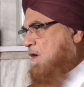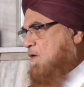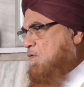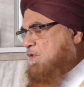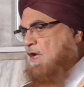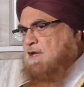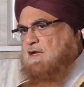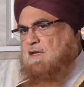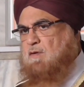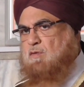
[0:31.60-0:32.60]
और खुदा न
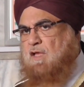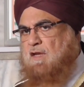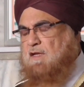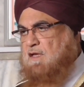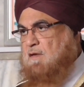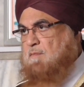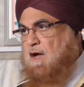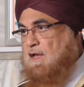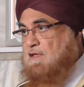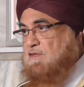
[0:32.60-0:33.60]
करे खुदा न करे
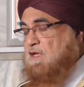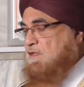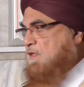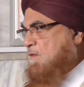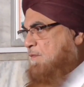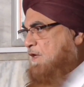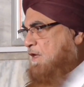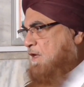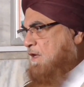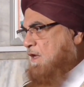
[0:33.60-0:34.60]
भारत के अंदर भी
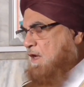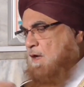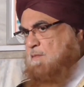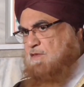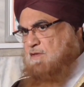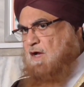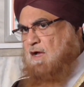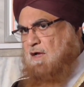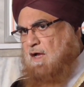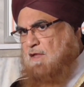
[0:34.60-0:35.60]
अब इसका
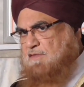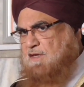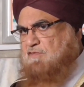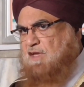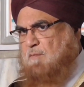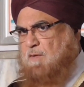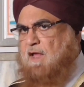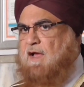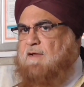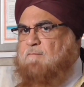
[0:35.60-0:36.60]
असर चल पड़ा
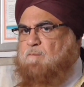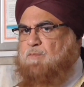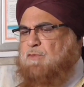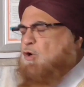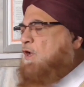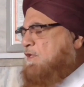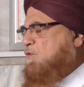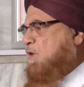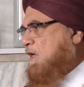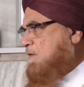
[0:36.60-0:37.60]
है थोड़ा
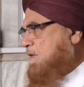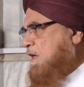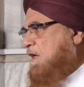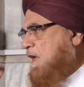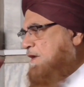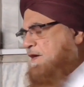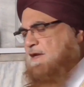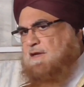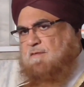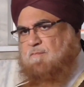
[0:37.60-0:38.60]
थोड़ा अल्लाह ना करे